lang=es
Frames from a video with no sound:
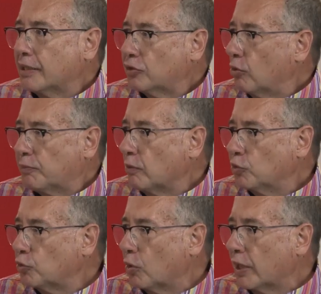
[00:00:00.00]
que son
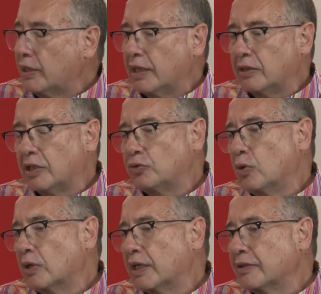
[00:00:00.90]
promotoras de, sus
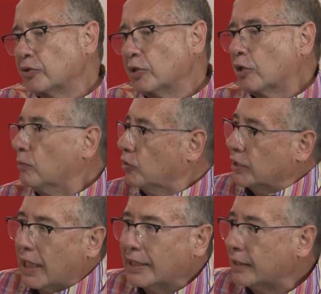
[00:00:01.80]
organizaciones
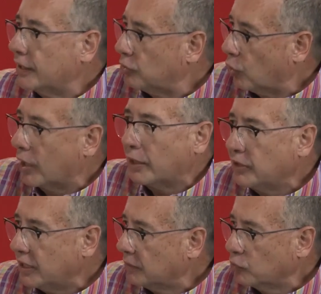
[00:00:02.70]
comunitarias de toda la
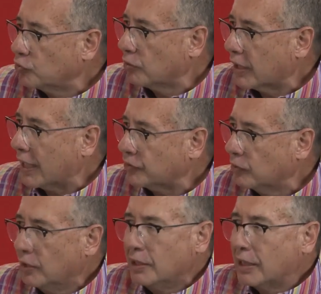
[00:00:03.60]
vida en muchos
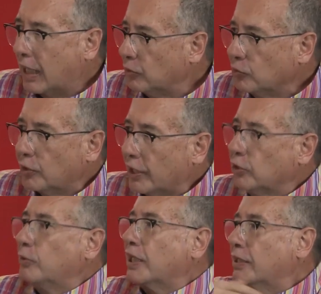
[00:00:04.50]
casos. Algunos de
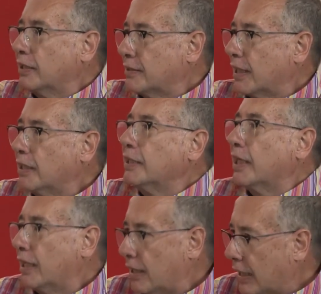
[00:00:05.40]
ellos vienen de ser
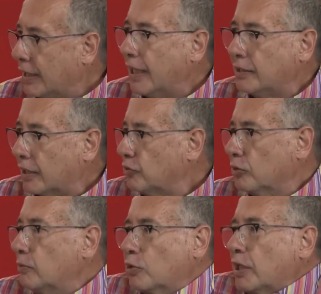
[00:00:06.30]
líderes de
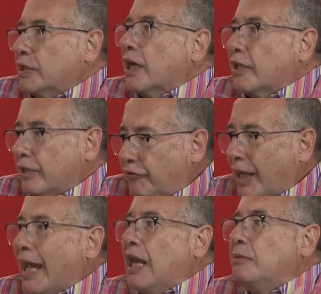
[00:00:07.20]
Acción Democrática, que
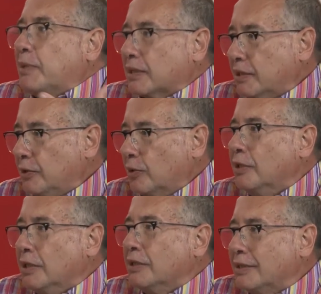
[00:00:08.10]
fue el partido
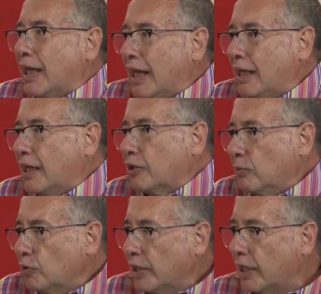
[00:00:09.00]
de, en las
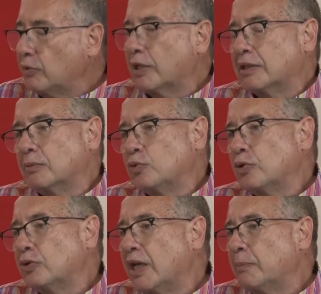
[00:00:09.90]
comunidades durante
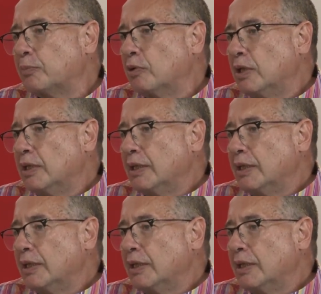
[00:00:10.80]
mucho tiempo.